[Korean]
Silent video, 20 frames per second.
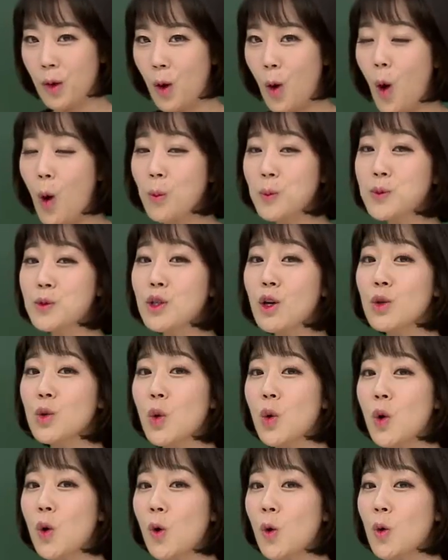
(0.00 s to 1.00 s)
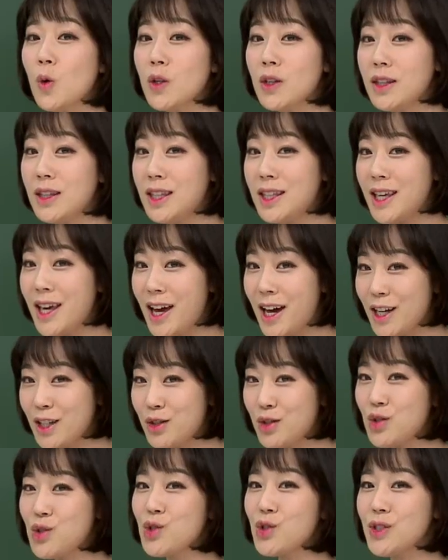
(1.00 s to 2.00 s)
없어도 이해할
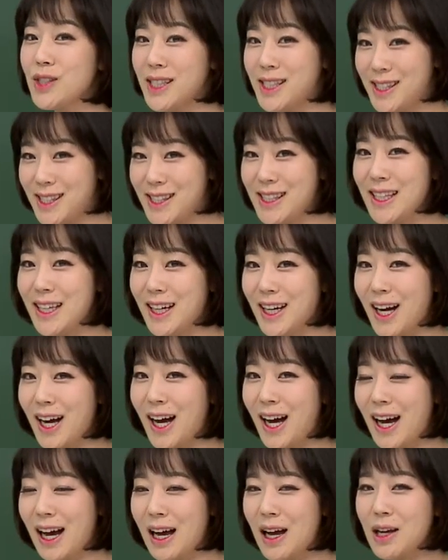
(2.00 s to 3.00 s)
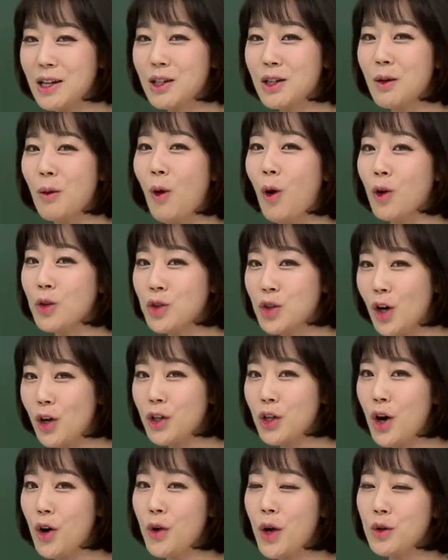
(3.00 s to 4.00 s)
수 있으니까. 그럼
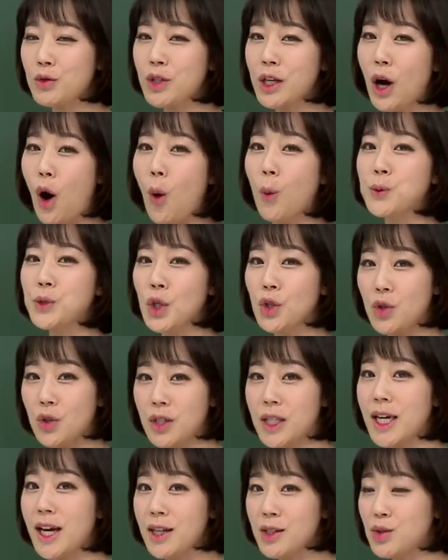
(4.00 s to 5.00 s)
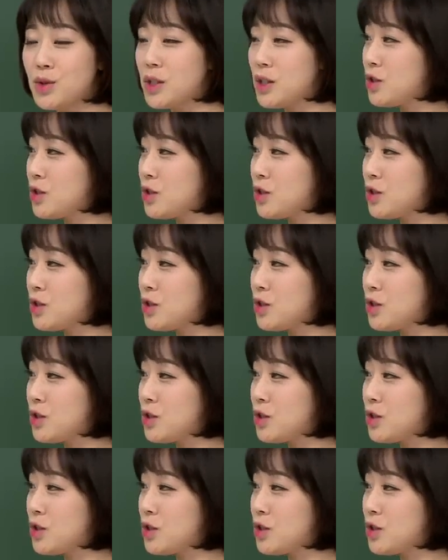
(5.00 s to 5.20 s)
어떨 경우에 우리가 없어도 이해할 수